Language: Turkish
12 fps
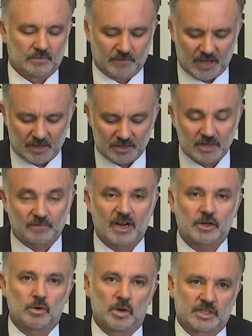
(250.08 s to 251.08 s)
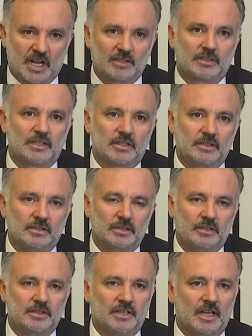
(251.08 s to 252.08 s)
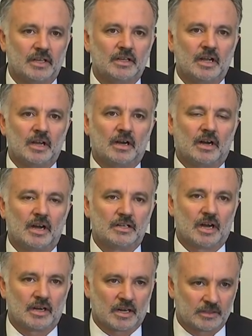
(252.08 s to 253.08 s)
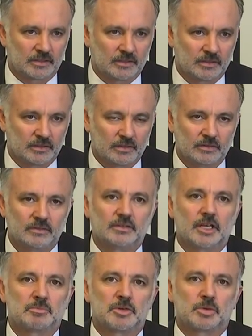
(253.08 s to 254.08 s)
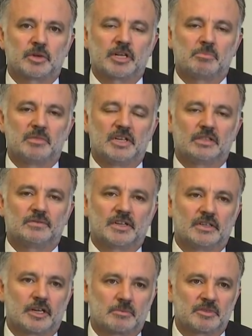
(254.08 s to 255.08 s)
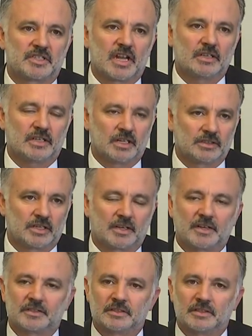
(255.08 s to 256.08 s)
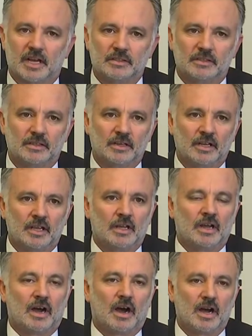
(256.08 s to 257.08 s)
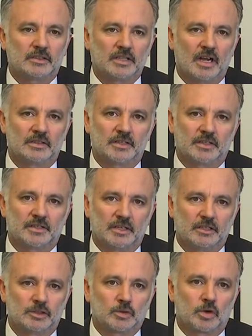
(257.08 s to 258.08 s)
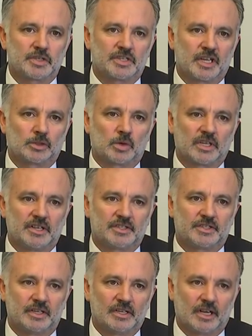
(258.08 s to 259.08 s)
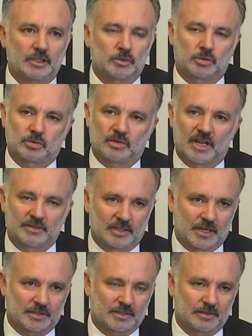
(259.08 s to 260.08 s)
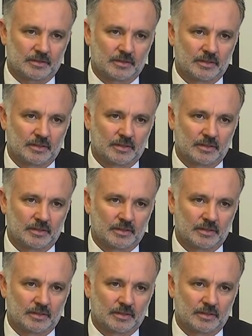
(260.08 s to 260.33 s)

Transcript: ve Şafak Özanlı yine Ayla Akat geçmiş dönem milletvekillerimizden kadın hareketinden Ardahan'daki dosya dolayısıyla tutuklandılar.